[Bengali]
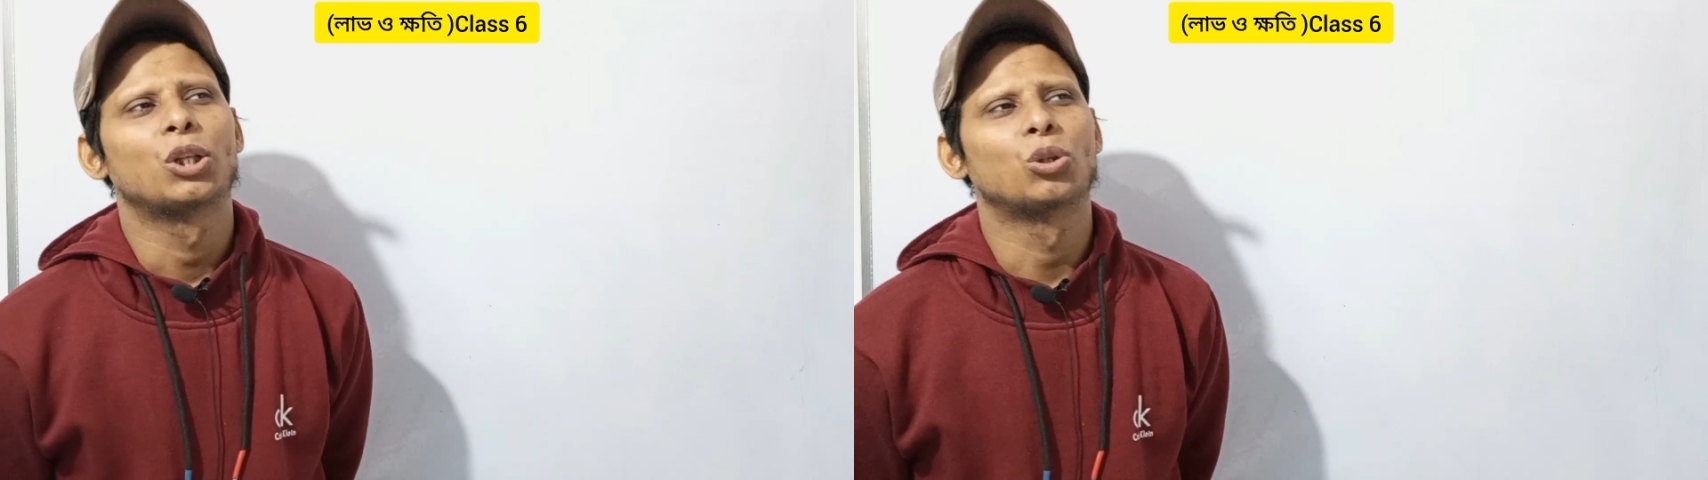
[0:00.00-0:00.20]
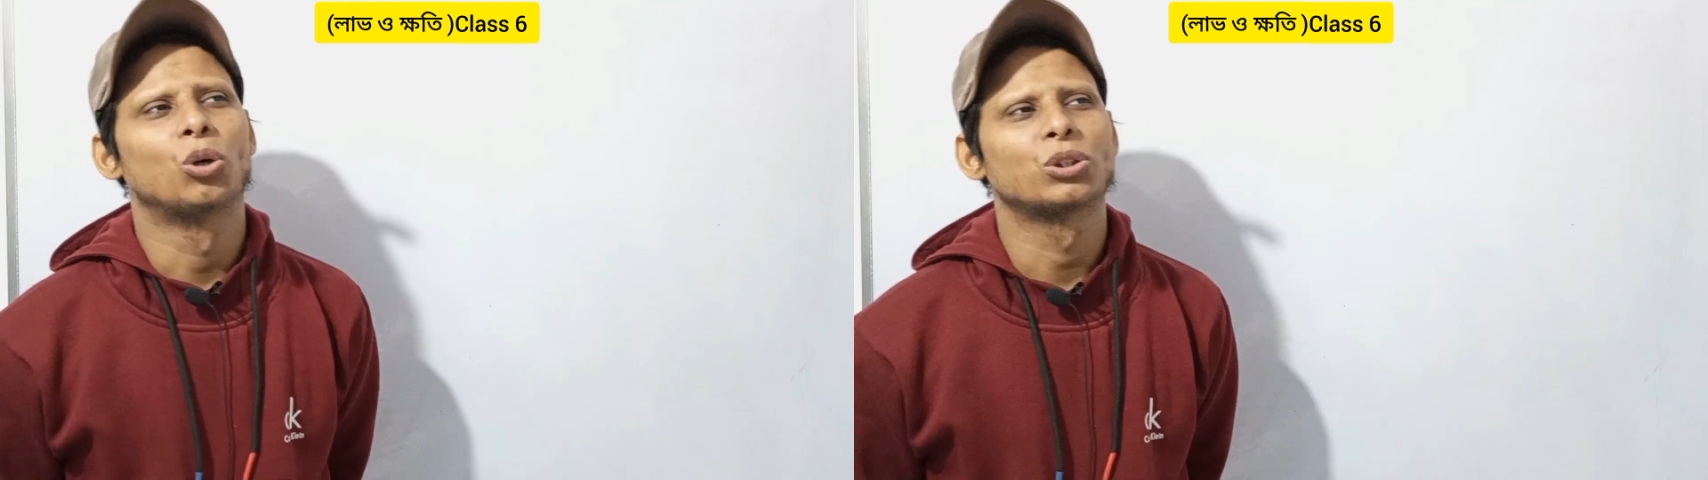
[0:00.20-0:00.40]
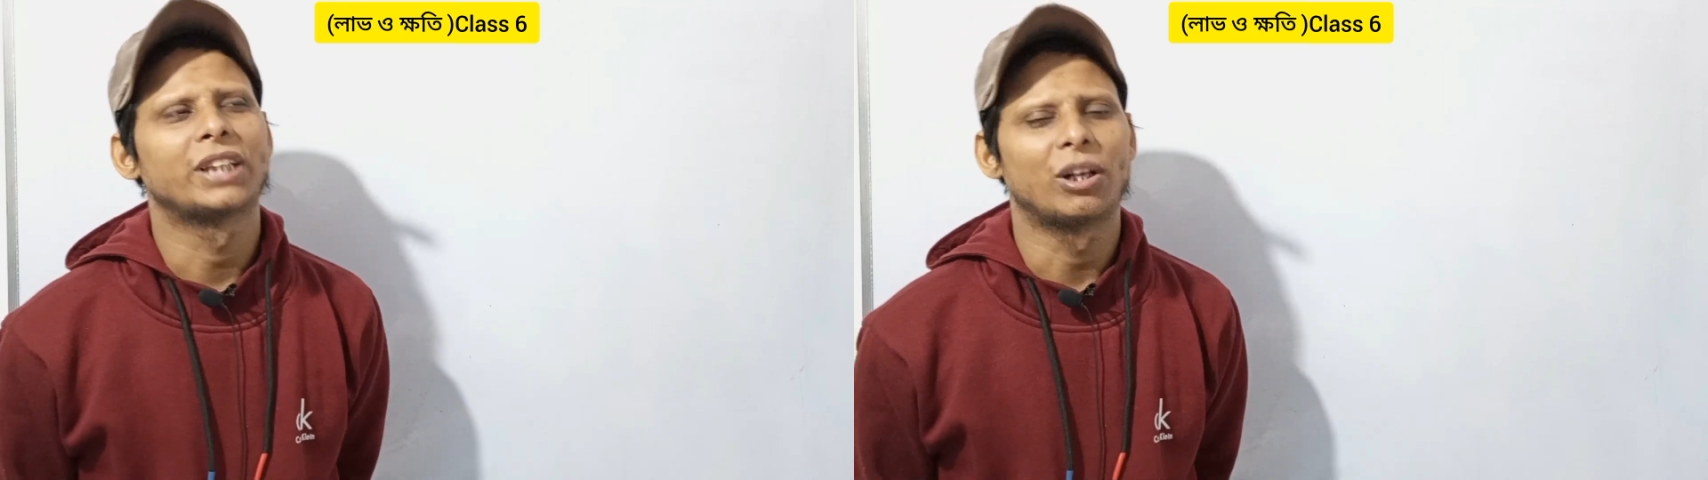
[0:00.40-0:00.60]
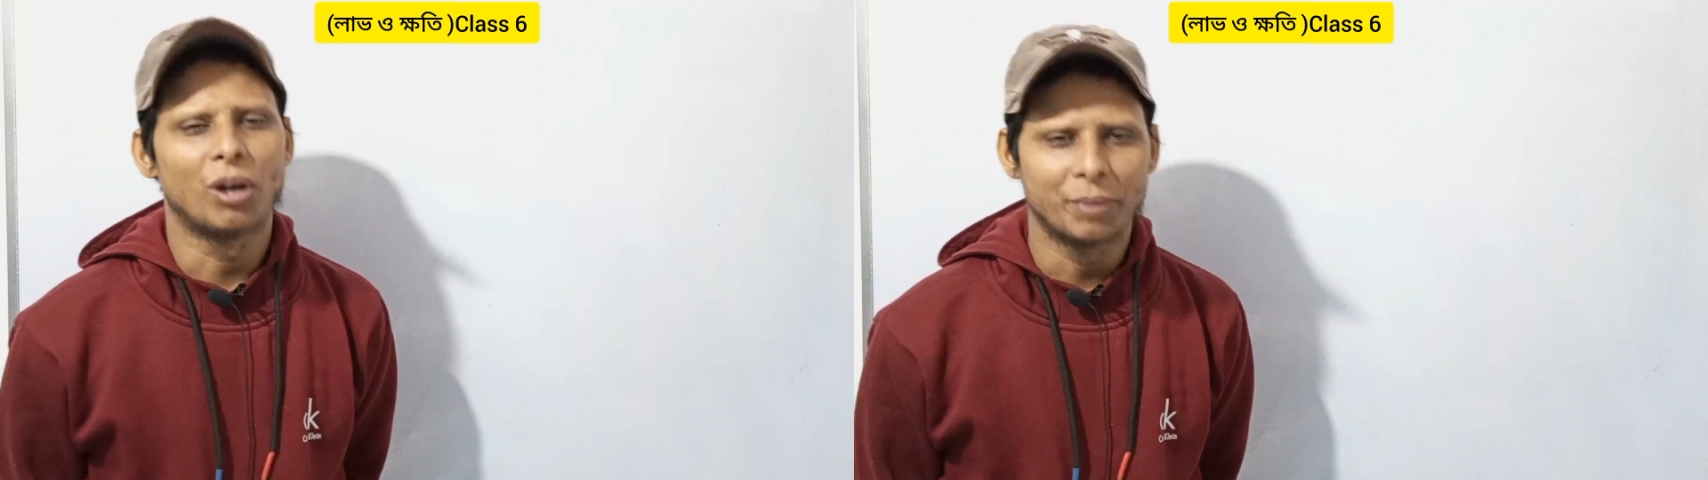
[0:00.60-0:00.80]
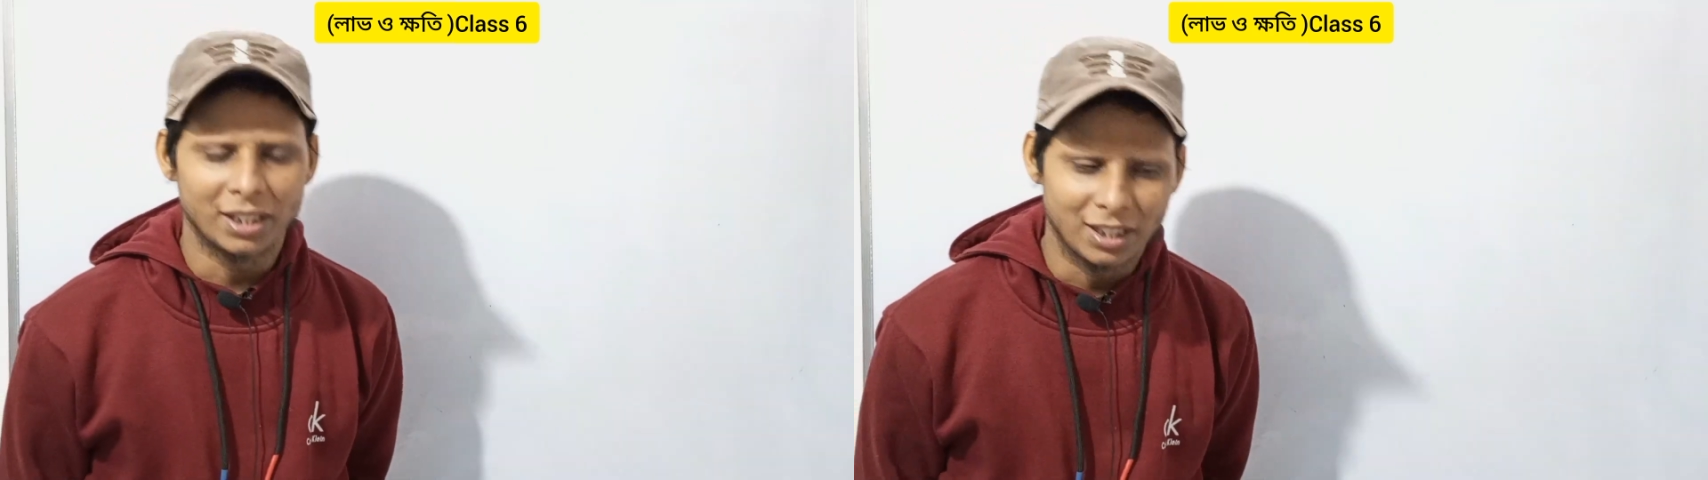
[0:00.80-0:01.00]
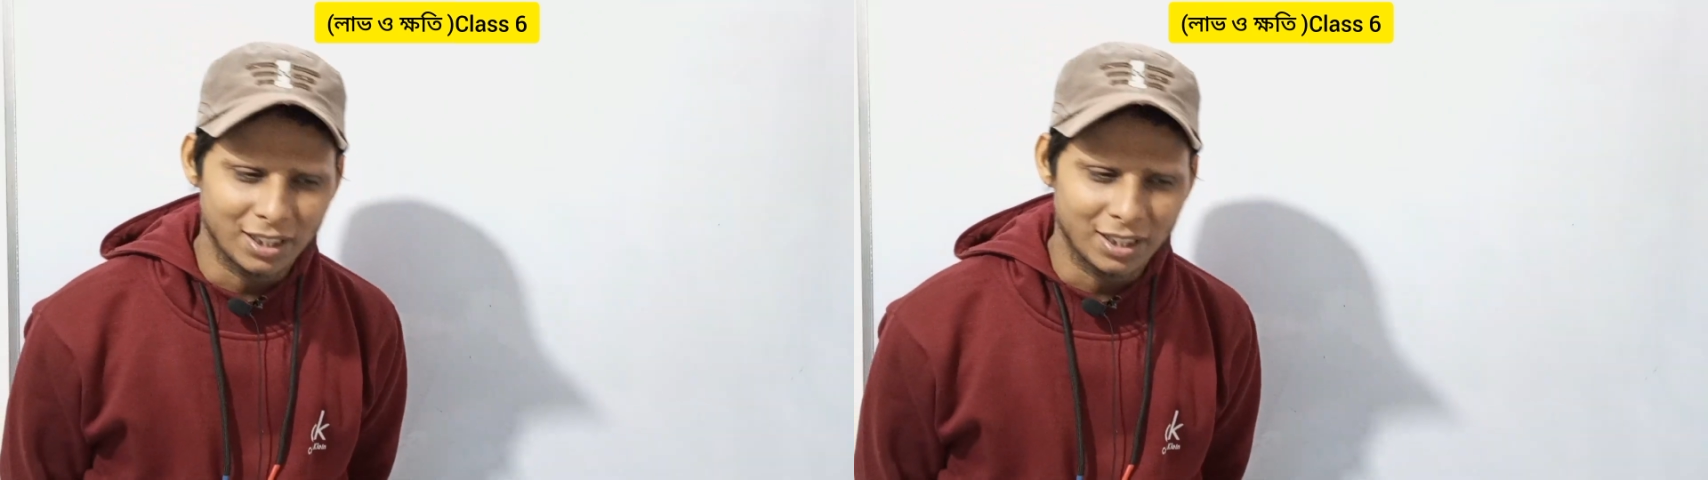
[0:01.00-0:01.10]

তো সেগুলো আমি